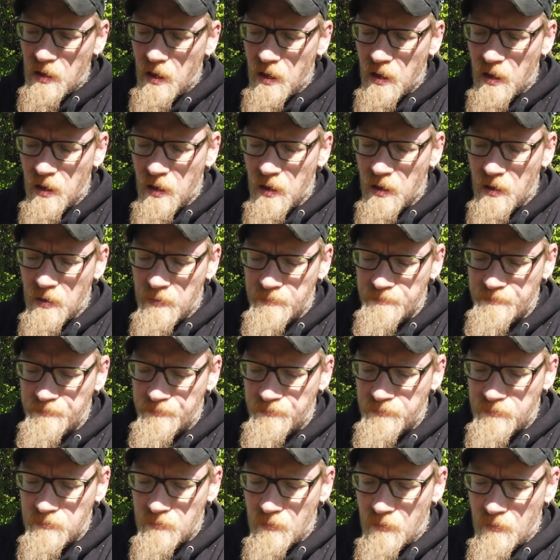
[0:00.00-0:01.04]

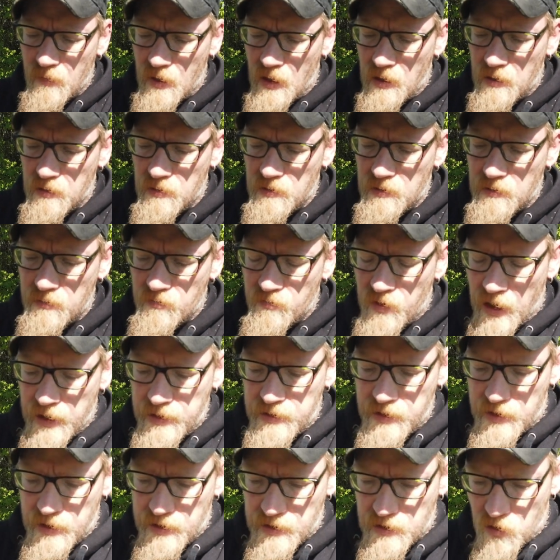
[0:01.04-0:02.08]
Ähm,
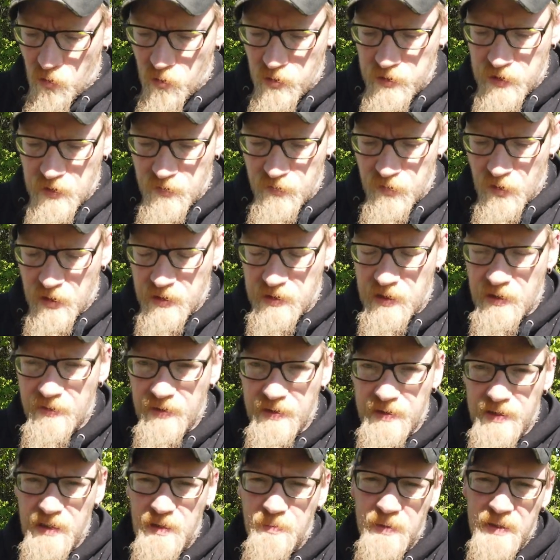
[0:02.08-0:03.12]
weiterer großer Vorteil,
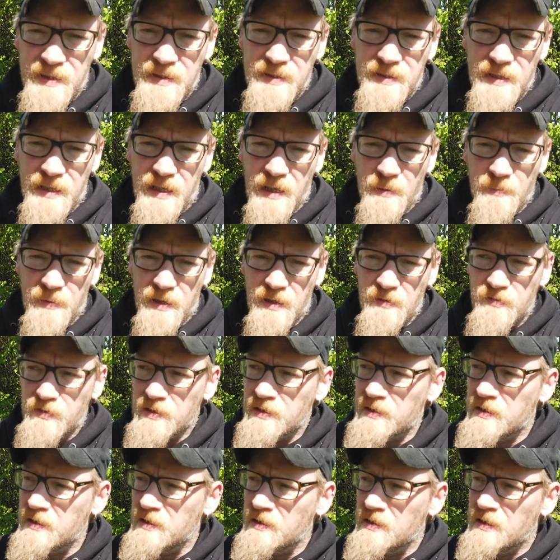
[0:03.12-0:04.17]
was ich bei dieser Kamera
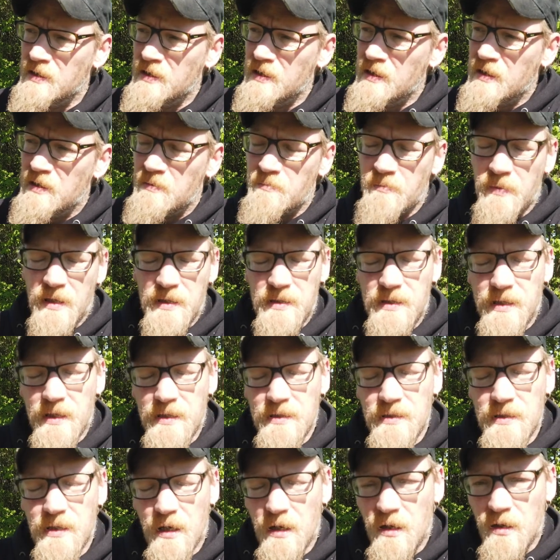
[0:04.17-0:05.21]
finde, man
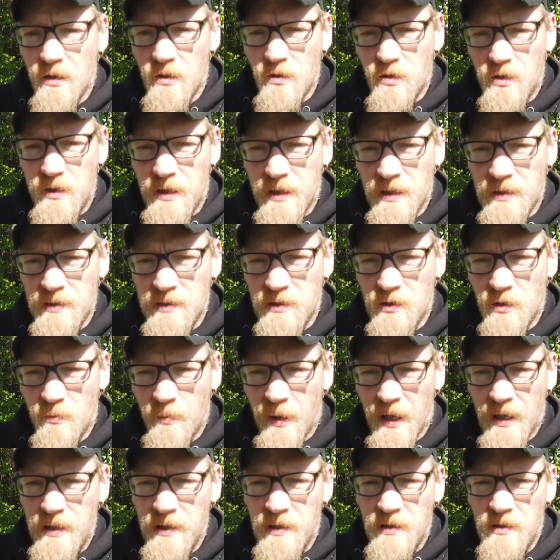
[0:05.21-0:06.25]
kann auch ganz
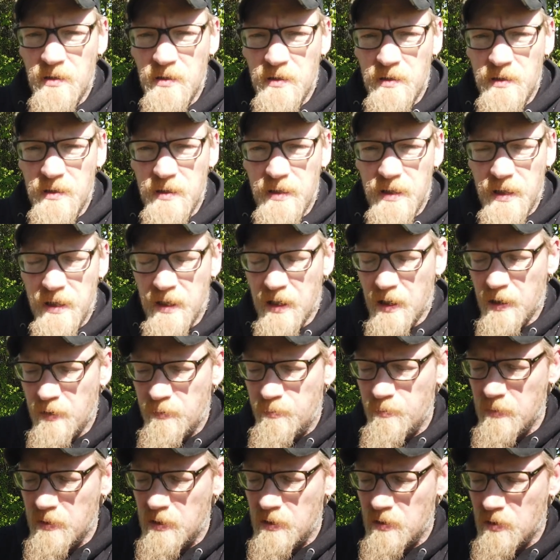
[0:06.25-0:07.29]
normale EM,
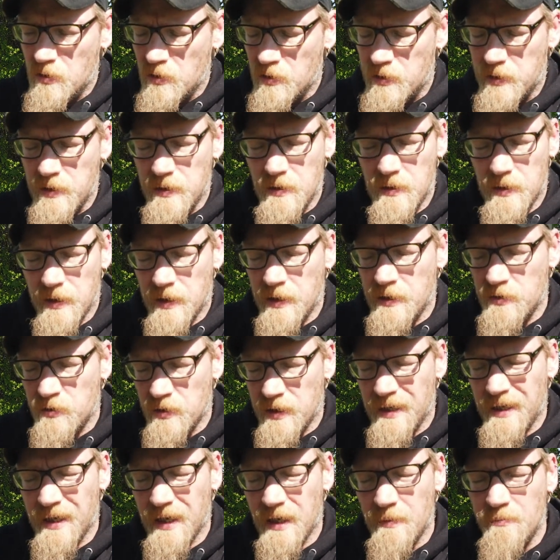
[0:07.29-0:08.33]
okay, also
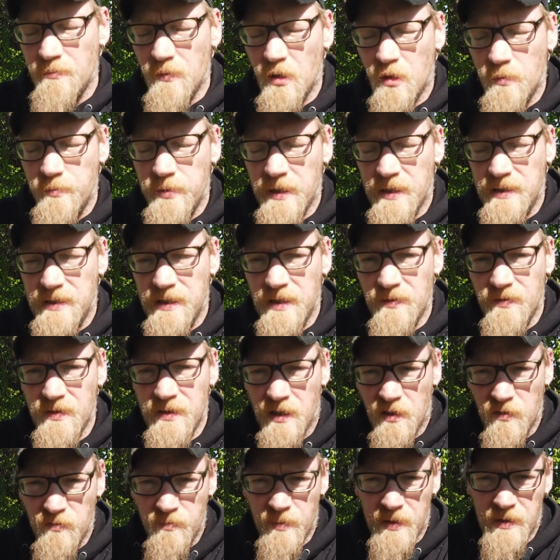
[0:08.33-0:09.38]
EM-Objektive
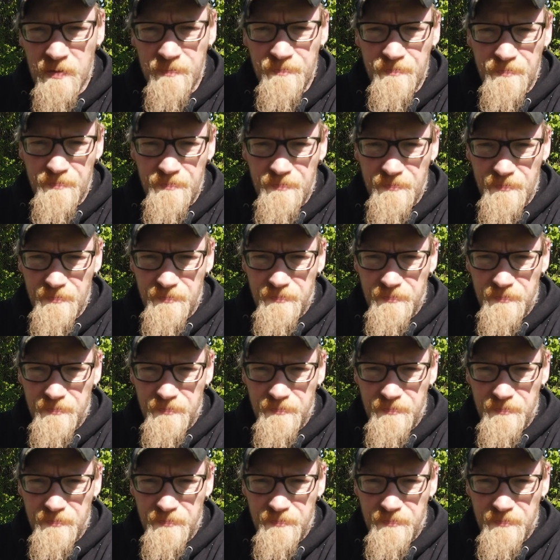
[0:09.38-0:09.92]
drauf machen.